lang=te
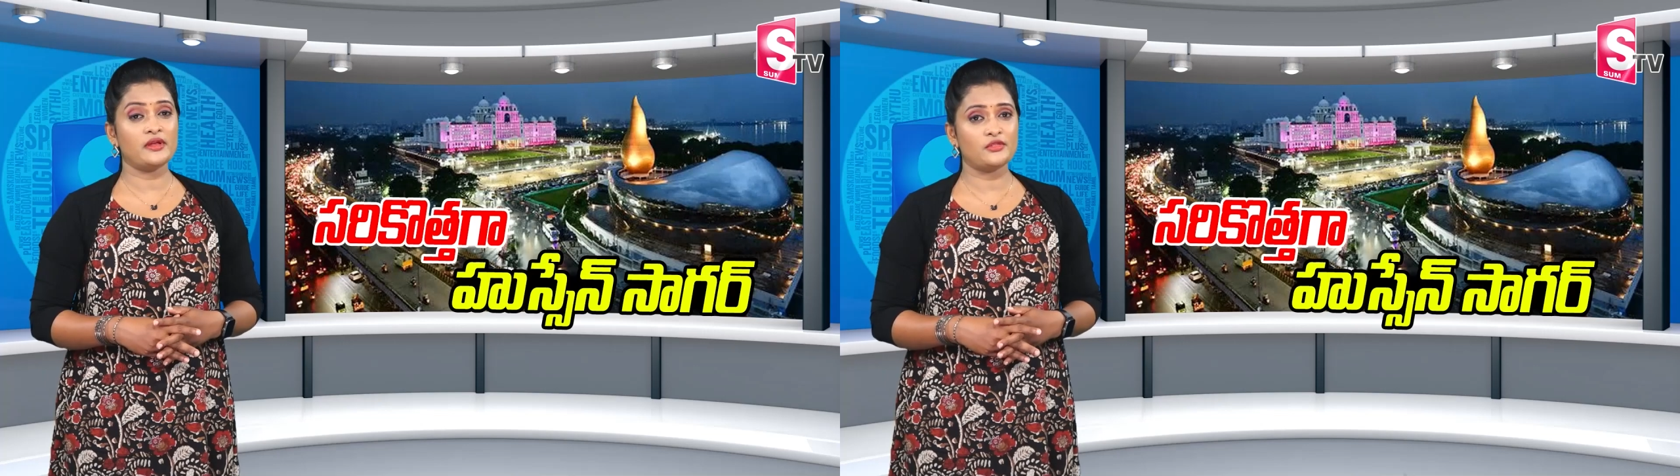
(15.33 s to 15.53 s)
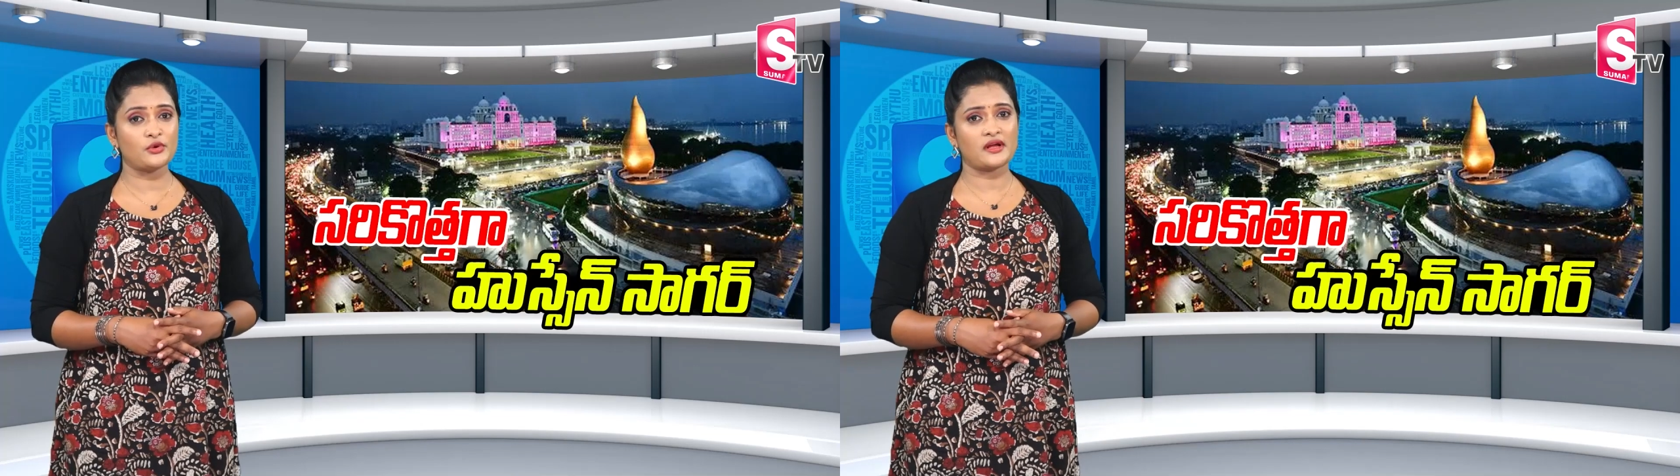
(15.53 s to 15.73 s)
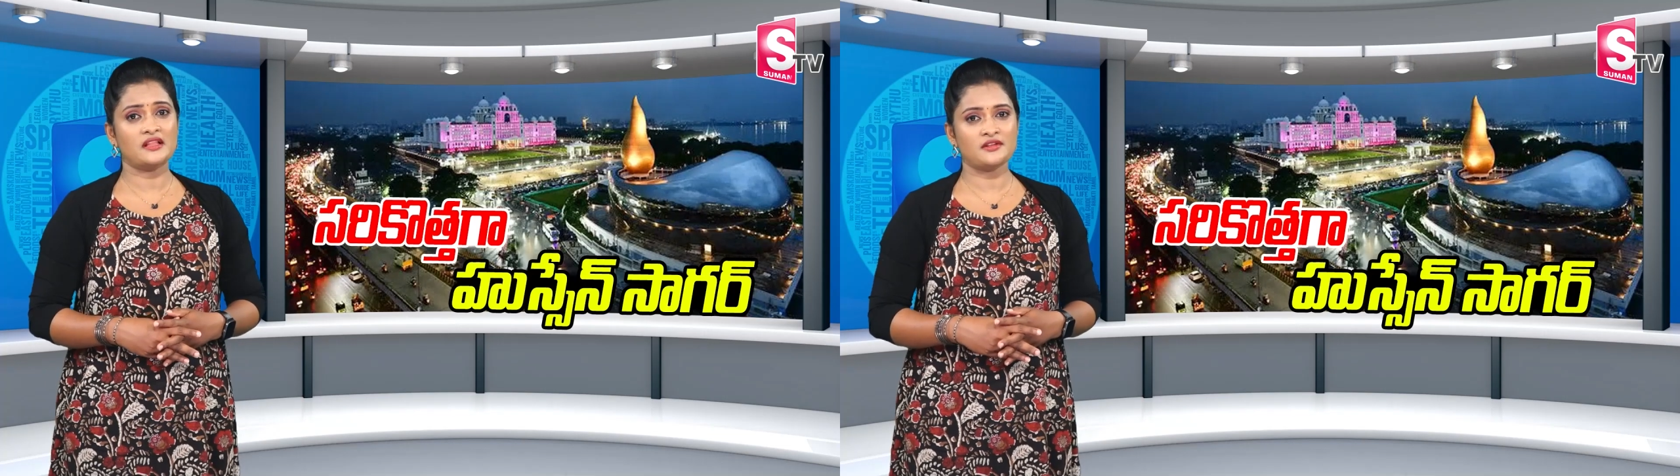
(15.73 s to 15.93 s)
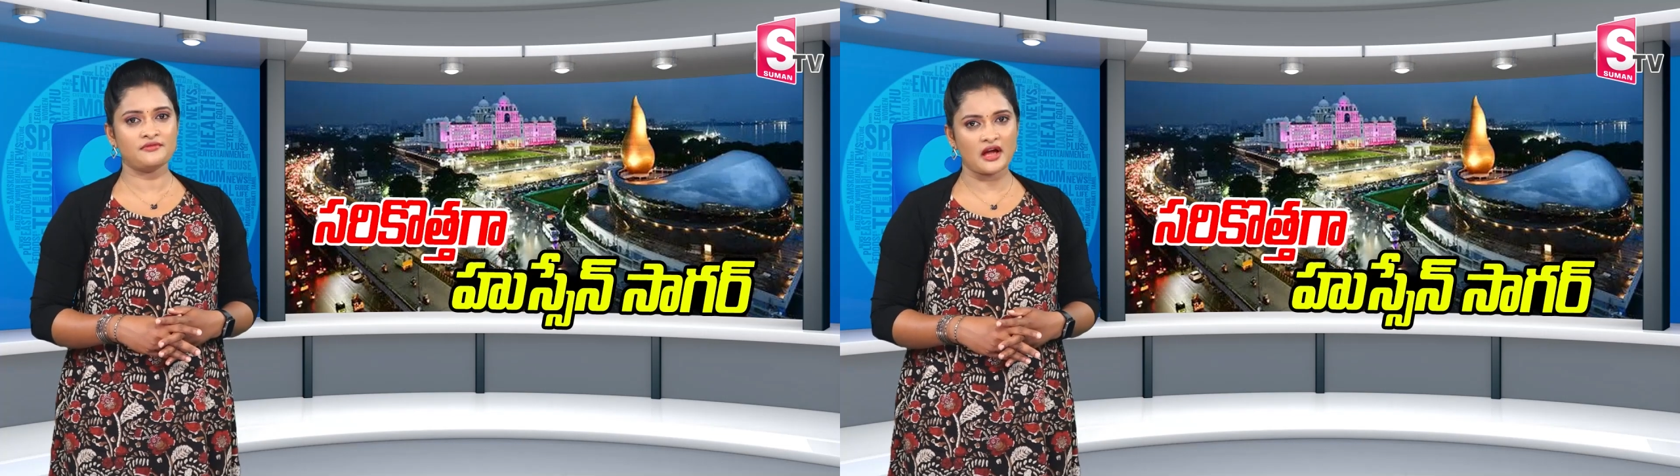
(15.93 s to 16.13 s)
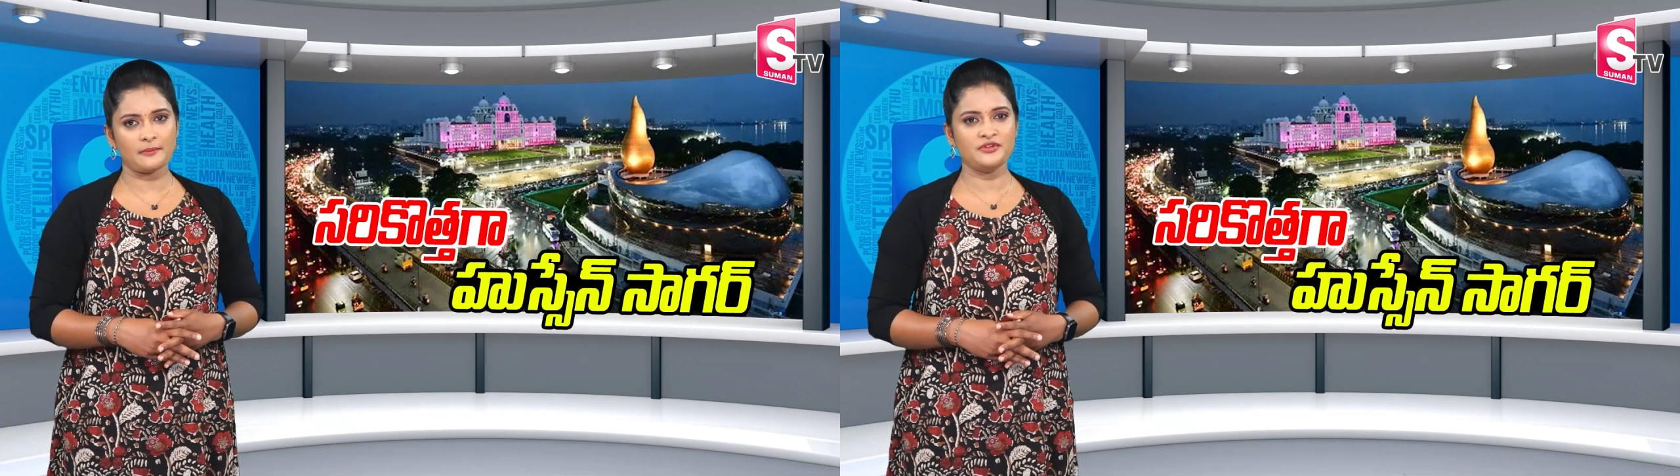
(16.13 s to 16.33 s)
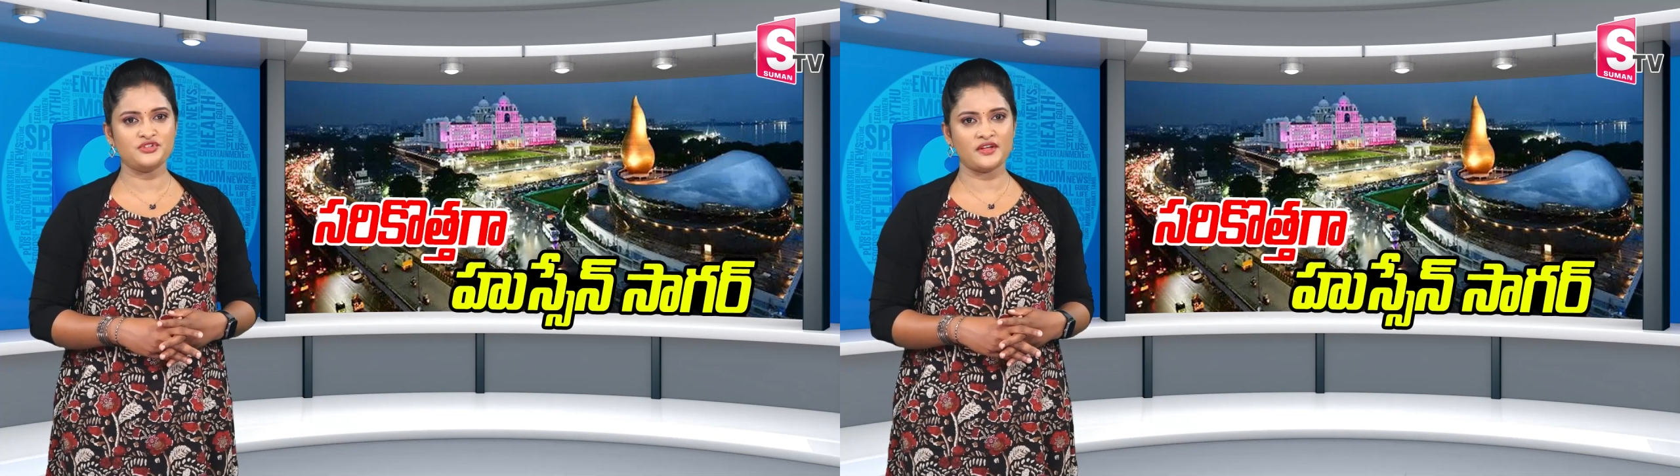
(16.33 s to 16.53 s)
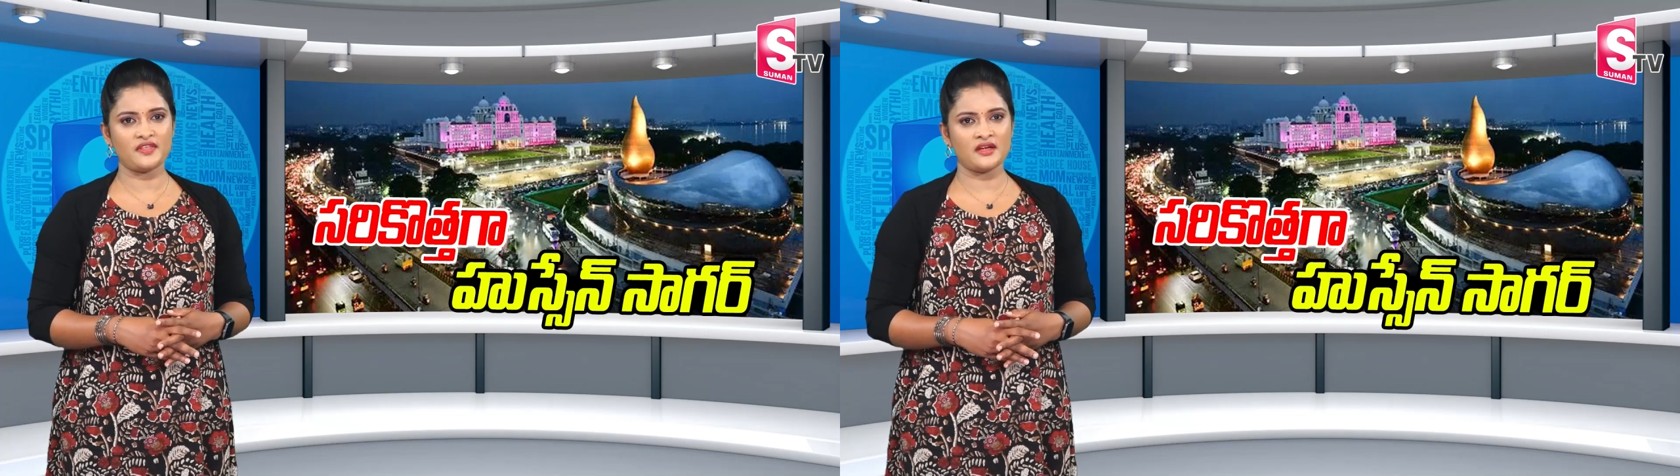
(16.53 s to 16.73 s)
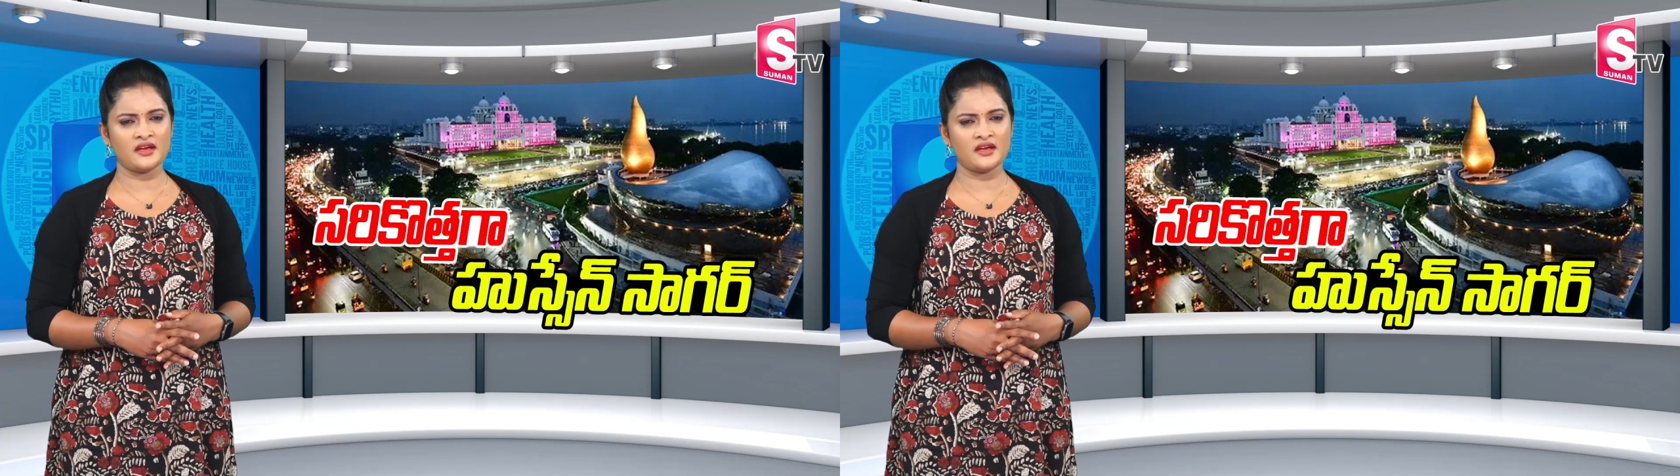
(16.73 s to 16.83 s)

ఈ దుర్గంధం వ్యాపించేది